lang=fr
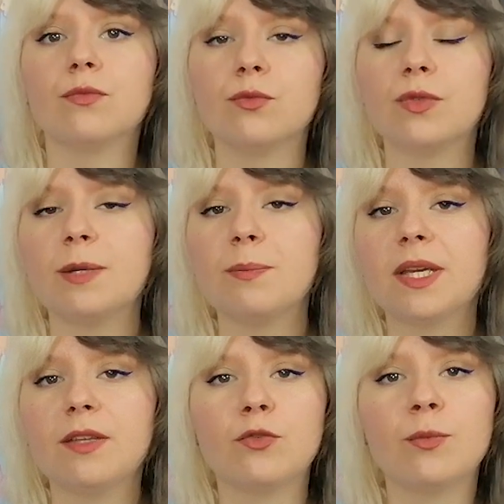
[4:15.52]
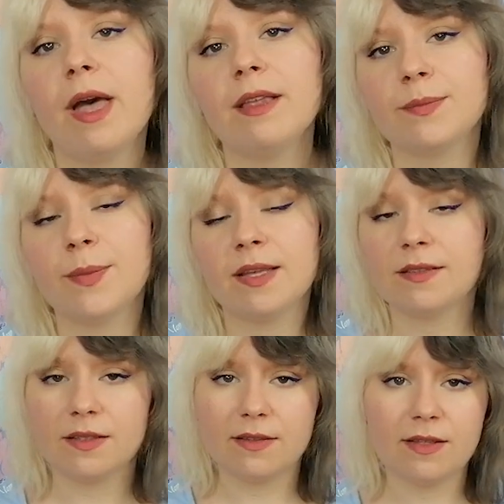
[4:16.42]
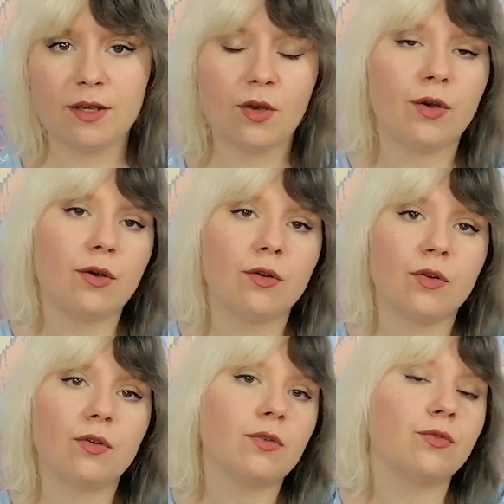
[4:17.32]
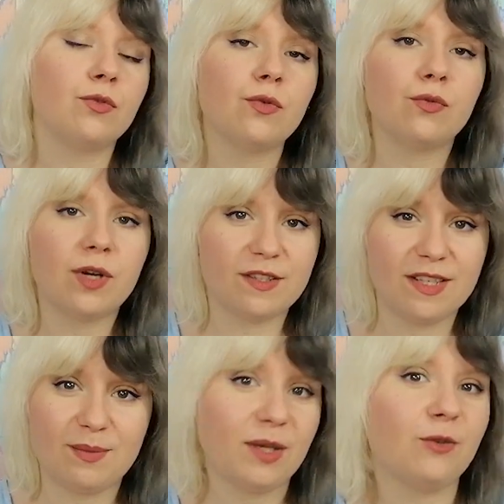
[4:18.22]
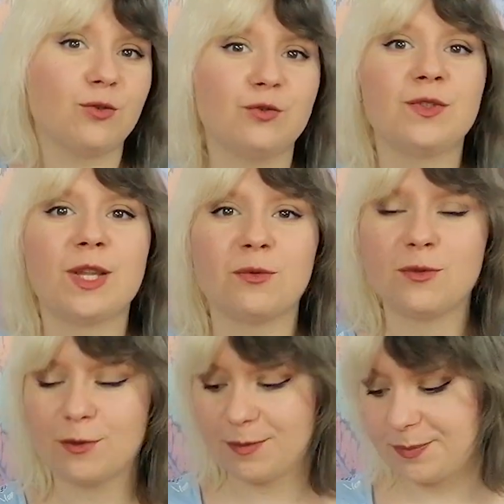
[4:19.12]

donc les prix de base bah, c'était euh, deux fois les prix que je vous annonce.